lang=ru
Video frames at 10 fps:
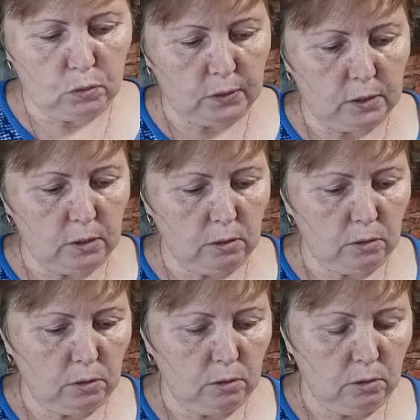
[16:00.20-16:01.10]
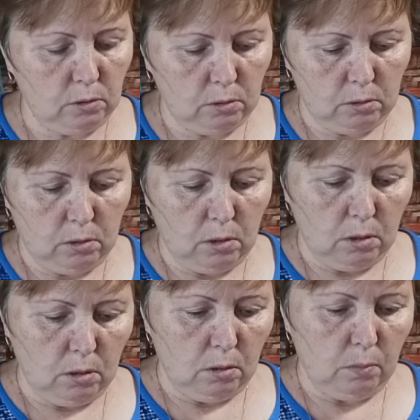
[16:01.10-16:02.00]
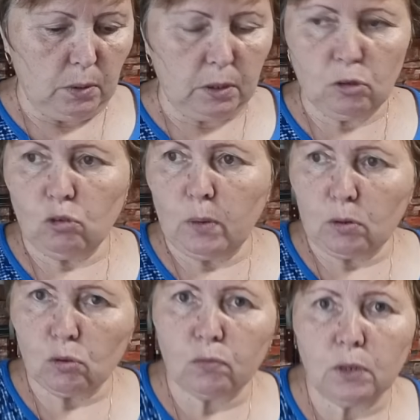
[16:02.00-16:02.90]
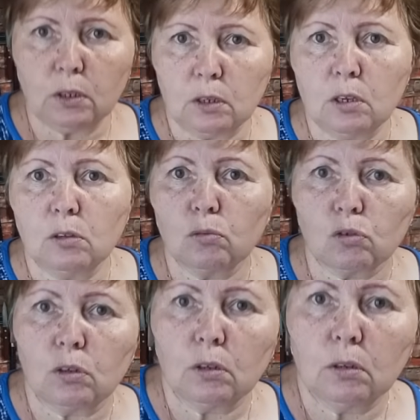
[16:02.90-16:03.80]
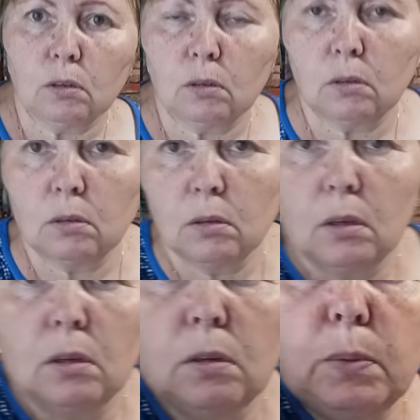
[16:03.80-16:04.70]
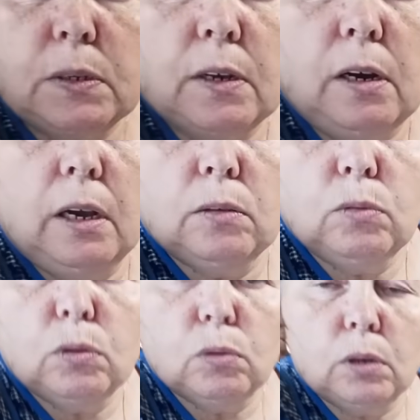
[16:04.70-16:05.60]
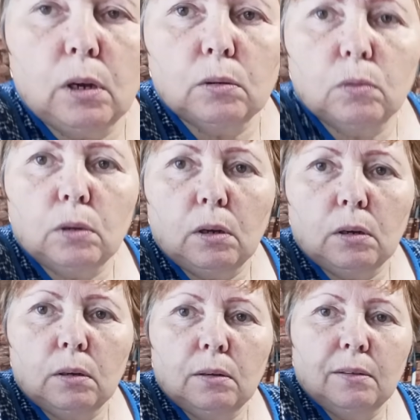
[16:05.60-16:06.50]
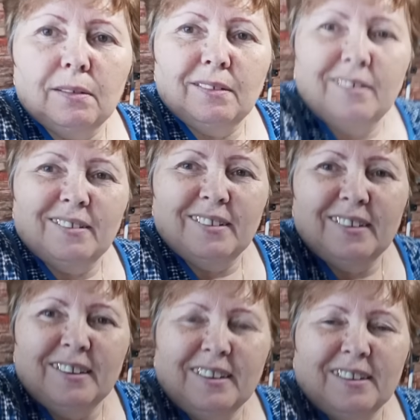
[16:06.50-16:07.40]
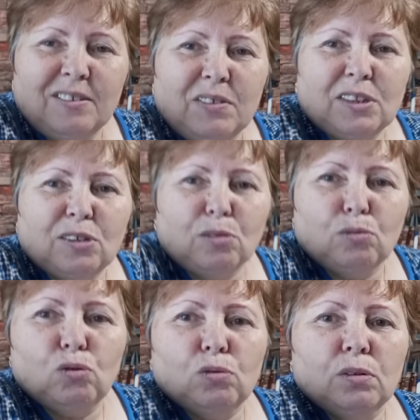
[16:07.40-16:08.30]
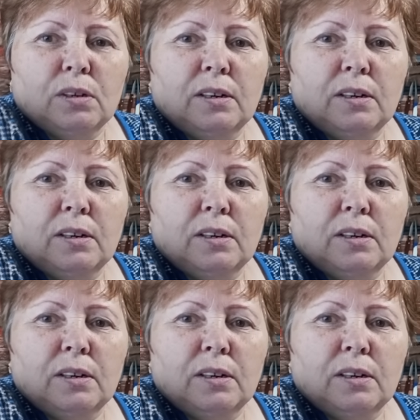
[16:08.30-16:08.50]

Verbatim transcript: будет заделать. Пока еще морозов нет, они не нужны. Теперь заглядываю Тут так, тут так. Вас кручу.